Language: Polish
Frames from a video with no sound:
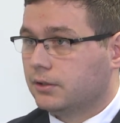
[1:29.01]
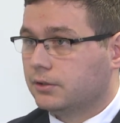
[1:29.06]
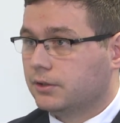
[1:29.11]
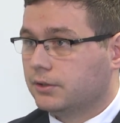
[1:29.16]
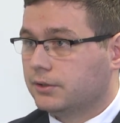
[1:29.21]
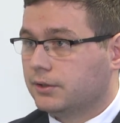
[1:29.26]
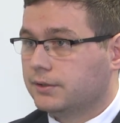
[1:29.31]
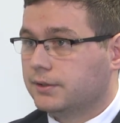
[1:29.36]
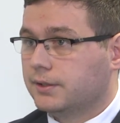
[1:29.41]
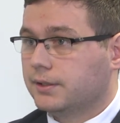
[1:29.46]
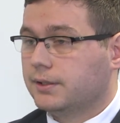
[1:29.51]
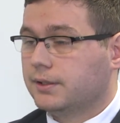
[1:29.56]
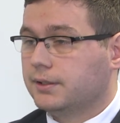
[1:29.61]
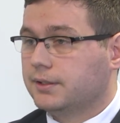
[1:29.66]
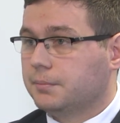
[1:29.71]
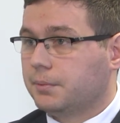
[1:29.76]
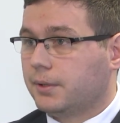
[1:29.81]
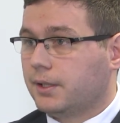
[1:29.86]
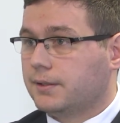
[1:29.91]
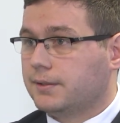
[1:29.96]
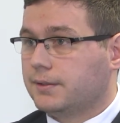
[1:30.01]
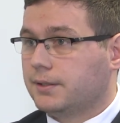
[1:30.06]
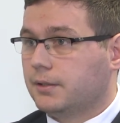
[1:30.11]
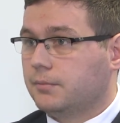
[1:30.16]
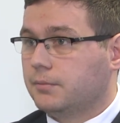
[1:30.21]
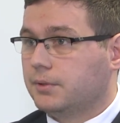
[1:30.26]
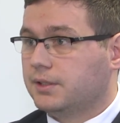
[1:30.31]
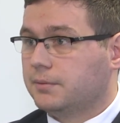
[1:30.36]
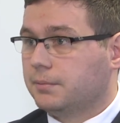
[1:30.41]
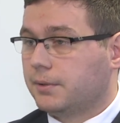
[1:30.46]
odchodzących z z
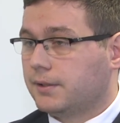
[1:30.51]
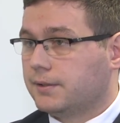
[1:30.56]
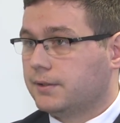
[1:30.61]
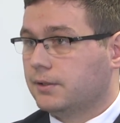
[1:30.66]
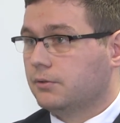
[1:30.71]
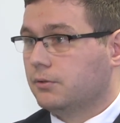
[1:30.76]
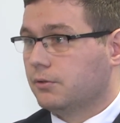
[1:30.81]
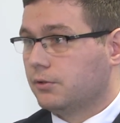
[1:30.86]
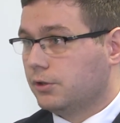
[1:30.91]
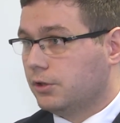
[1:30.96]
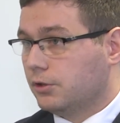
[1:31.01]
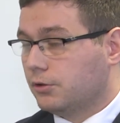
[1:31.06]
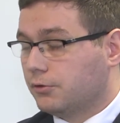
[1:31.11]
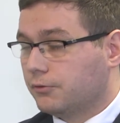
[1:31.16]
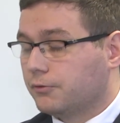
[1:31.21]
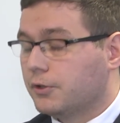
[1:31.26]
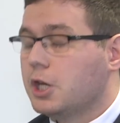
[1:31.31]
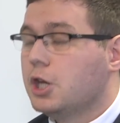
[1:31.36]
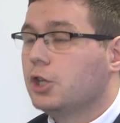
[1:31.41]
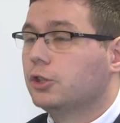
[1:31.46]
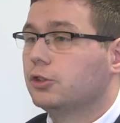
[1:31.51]
pracy, z pracy górników.